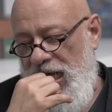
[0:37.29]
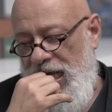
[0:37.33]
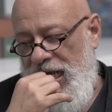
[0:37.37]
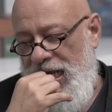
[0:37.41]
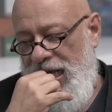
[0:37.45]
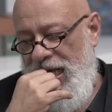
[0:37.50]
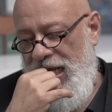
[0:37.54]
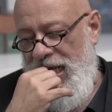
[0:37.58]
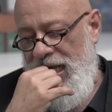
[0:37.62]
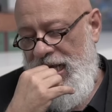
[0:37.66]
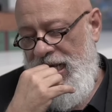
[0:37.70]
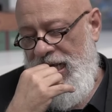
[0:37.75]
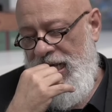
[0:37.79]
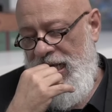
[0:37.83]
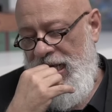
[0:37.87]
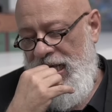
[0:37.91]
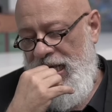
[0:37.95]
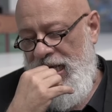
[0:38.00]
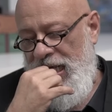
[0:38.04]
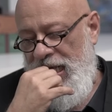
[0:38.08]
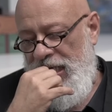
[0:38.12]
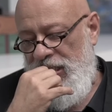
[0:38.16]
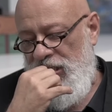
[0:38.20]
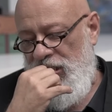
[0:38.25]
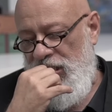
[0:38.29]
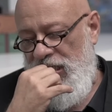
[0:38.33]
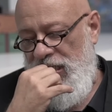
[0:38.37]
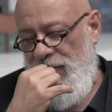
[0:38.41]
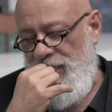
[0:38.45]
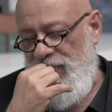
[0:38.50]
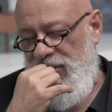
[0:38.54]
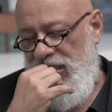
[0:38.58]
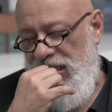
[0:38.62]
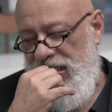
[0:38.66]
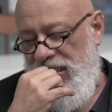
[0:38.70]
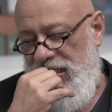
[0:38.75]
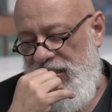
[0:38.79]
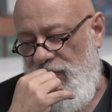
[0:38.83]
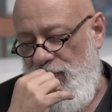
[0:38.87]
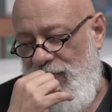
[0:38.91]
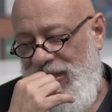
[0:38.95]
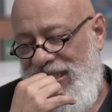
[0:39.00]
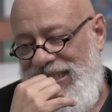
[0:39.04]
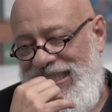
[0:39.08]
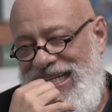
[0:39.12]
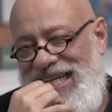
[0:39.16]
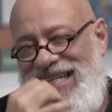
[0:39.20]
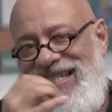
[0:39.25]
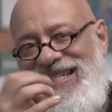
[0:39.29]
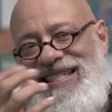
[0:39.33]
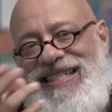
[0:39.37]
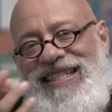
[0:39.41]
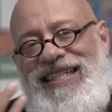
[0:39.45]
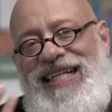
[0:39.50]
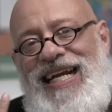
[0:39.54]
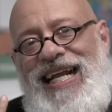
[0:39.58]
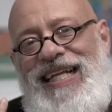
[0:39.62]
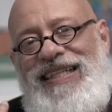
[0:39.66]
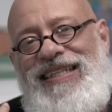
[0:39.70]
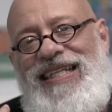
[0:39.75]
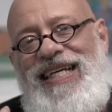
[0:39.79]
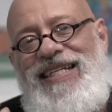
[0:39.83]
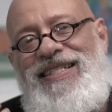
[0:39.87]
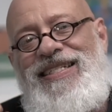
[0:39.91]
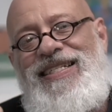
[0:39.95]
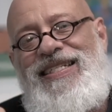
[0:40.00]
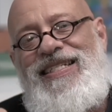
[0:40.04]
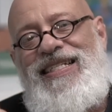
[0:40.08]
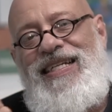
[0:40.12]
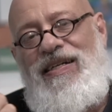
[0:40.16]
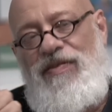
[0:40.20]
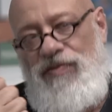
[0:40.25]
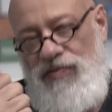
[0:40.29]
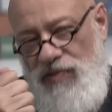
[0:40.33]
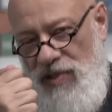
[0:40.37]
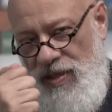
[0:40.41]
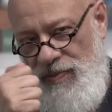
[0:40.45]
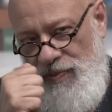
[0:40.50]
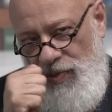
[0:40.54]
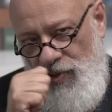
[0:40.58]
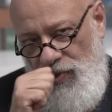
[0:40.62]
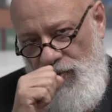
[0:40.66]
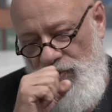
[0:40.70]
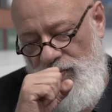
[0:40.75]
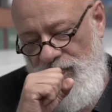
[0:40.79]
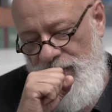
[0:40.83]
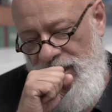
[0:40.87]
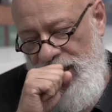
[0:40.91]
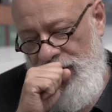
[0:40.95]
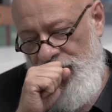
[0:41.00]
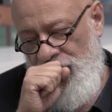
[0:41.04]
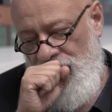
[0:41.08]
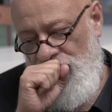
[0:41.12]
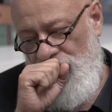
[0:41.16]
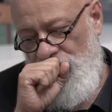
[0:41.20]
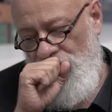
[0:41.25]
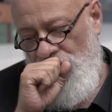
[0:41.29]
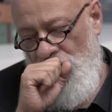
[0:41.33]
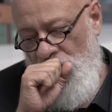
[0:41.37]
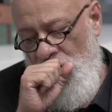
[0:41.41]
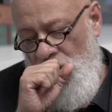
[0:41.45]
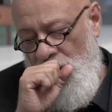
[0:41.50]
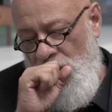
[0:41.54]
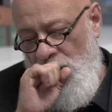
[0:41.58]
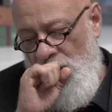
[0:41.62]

a, a, digamos assim, uma desidratação do amor romântico.